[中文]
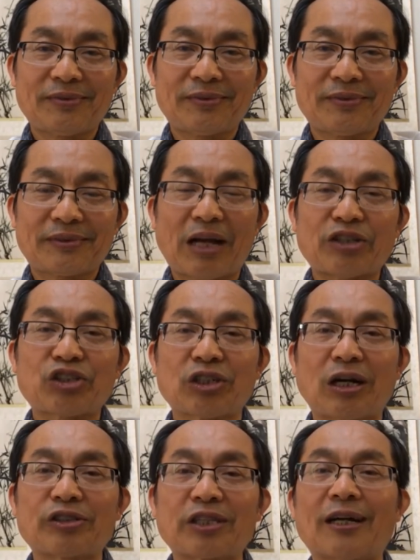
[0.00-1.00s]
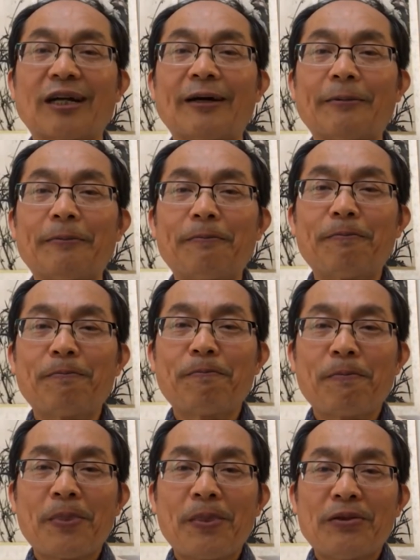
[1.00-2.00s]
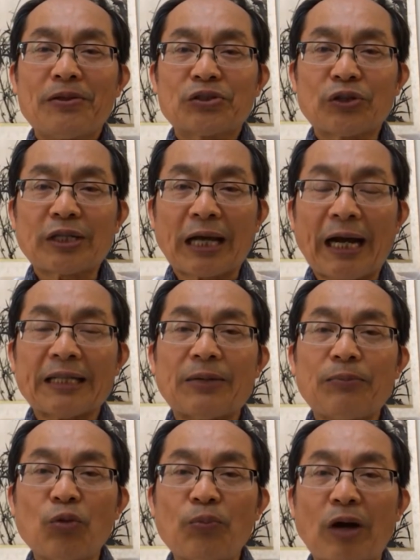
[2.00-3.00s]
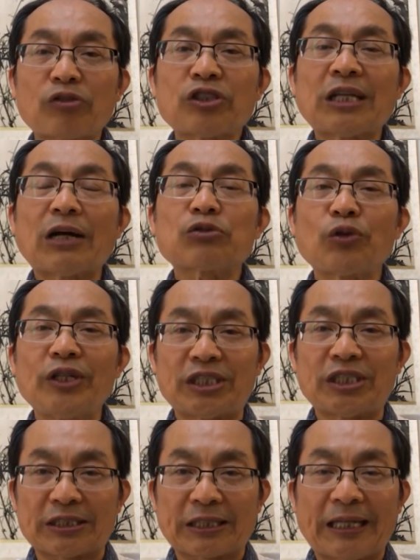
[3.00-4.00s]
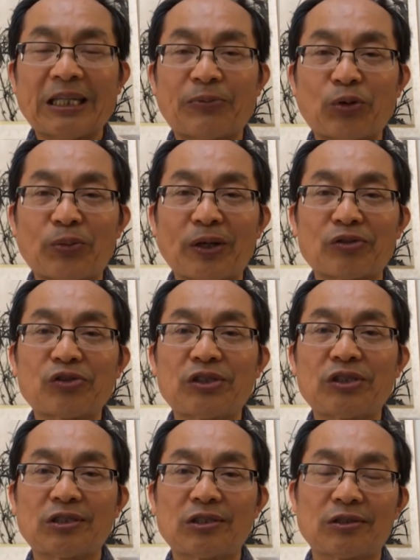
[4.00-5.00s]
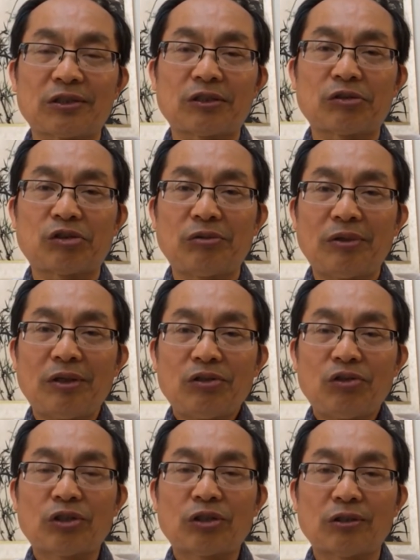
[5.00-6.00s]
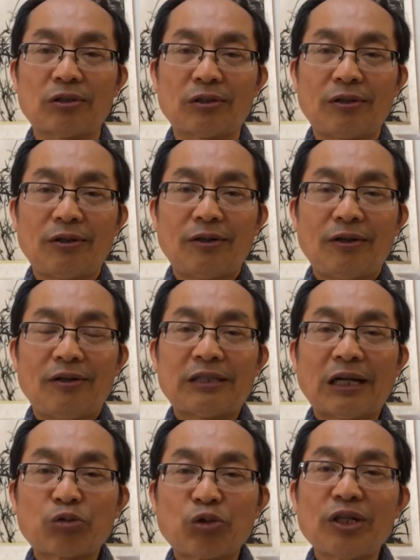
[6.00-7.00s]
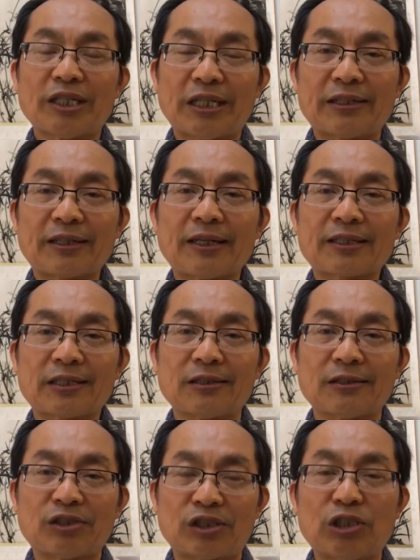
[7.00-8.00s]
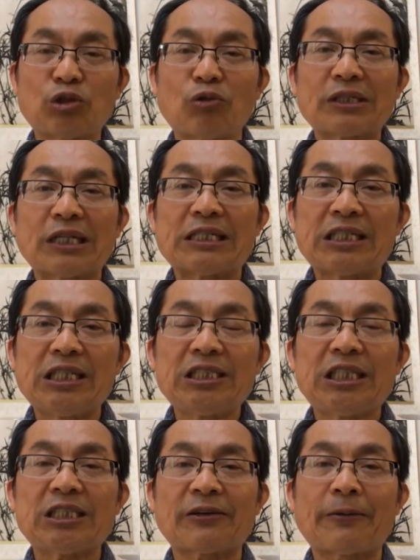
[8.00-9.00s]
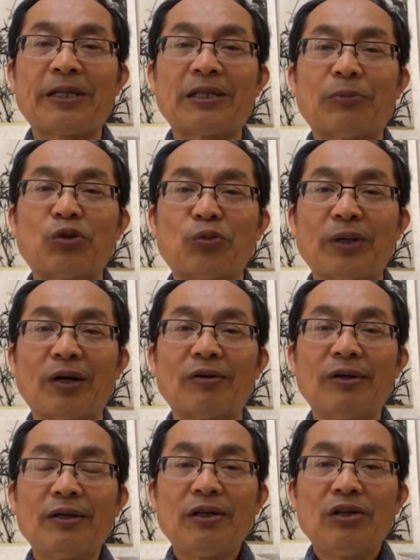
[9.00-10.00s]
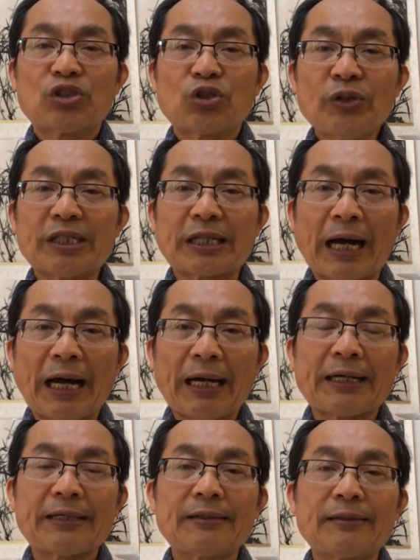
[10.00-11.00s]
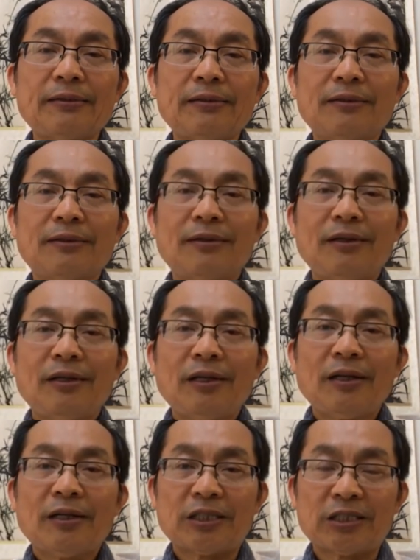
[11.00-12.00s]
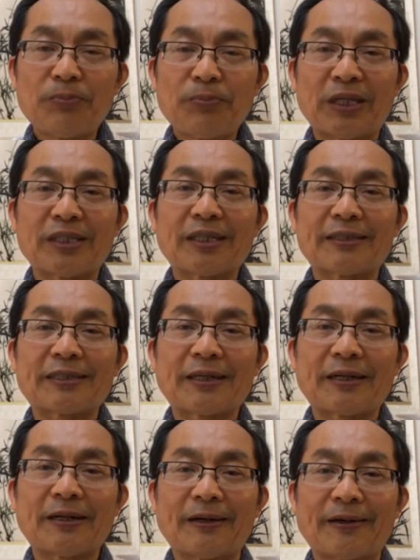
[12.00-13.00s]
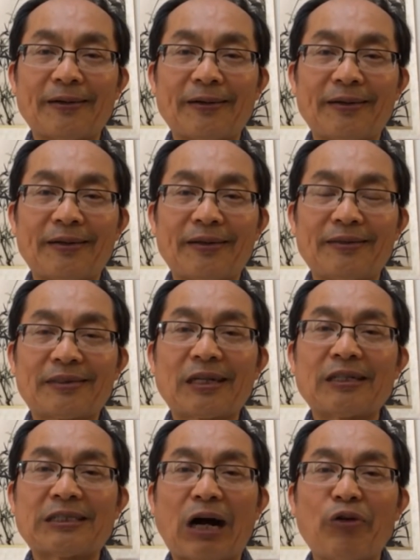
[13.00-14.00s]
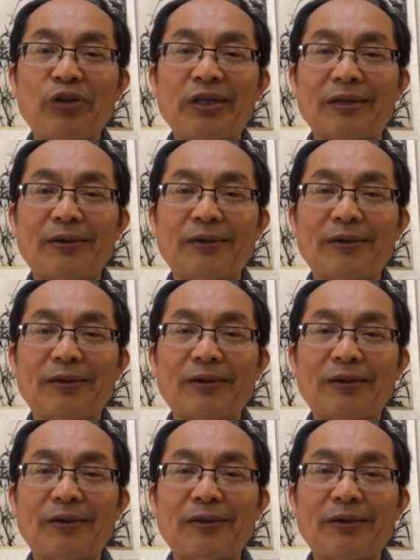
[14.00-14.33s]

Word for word: 大事告成了。所以他的目标是相对简单的目标，就就是是就是相对而言，他是集中在经济方面的目标。所以他跟习近平的这个呃这个交易，